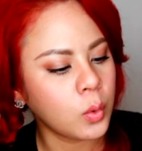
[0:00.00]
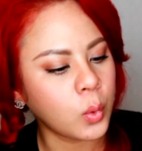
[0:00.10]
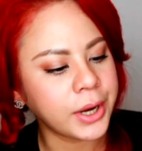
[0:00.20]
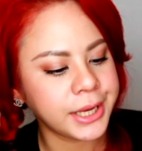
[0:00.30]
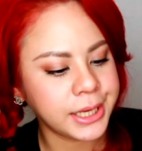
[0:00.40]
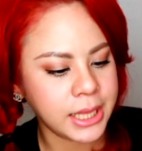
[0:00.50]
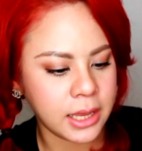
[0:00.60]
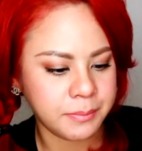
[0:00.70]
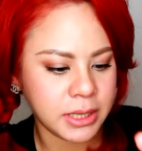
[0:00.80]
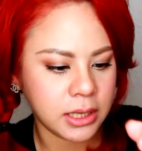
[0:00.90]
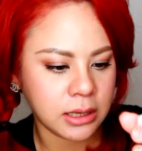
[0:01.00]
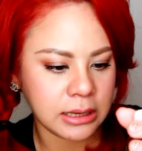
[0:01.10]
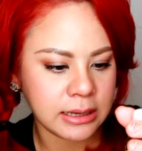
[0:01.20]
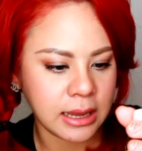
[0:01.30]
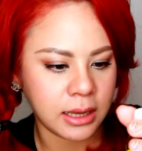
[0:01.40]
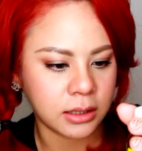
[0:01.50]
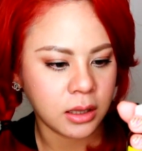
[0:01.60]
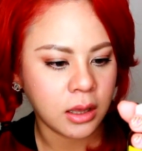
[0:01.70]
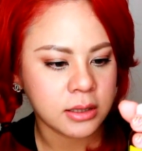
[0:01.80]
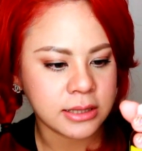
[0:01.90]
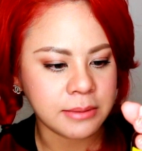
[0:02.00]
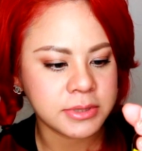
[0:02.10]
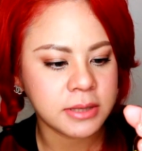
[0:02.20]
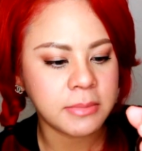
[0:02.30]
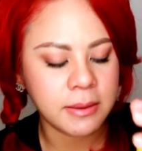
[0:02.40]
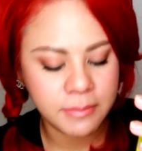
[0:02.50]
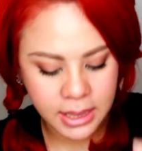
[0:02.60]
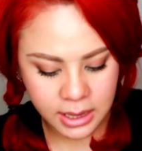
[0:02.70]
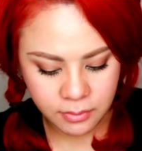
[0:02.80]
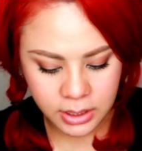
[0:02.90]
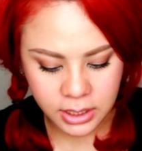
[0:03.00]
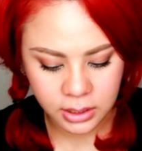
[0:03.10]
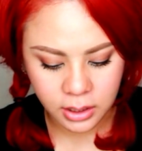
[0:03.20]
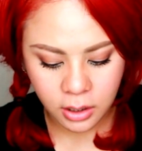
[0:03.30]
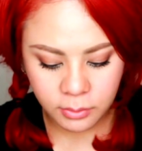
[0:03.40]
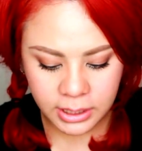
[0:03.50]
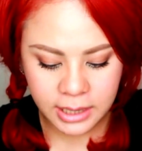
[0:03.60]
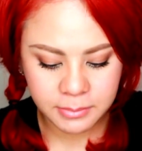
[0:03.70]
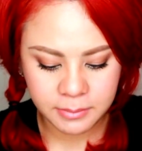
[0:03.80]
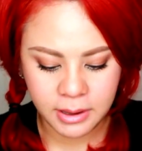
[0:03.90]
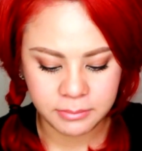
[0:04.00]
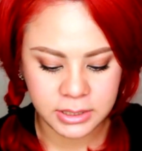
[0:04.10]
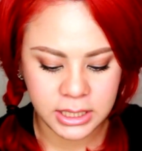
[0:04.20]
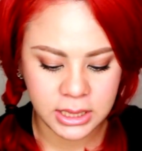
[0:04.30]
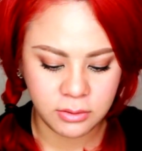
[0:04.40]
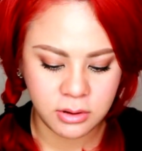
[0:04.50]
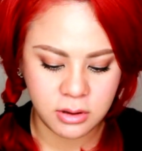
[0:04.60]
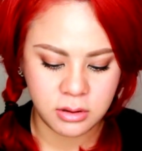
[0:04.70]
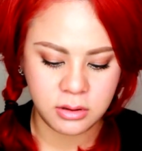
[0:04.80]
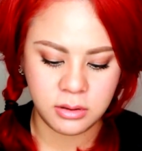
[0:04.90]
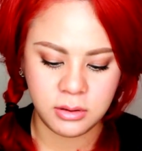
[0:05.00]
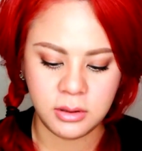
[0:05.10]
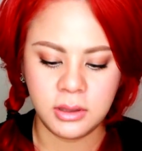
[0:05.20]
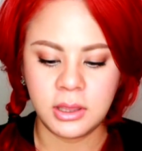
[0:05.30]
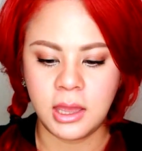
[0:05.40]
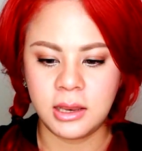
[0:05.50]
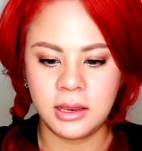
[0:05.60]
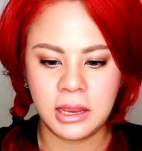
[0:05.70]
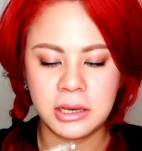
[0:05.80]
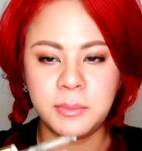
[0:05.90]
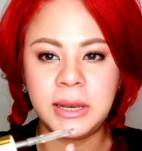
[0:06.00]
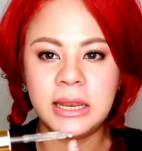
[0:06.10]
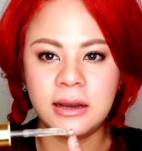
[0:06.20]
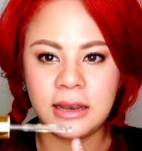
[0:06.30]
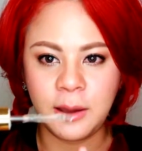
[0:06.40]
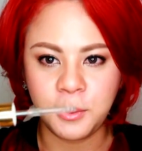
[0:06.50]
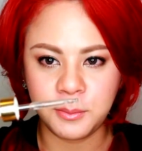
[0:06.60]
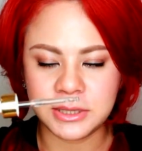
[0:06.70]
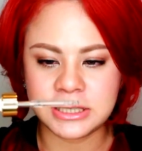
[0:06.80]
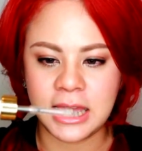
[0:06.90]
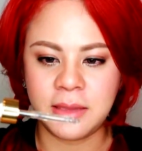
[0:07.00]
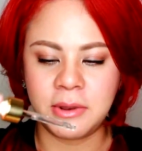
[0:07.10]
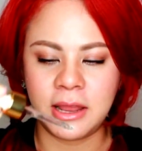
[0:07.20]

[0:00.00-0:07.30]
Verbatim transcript: ขวดนี้เนี่ยมีขนาดสามสิบมิลลิลิตร เองเขาให้มาแบบนี้แล้วก็อันนี้มันเลอะแล้วเพราะมันใช้ไป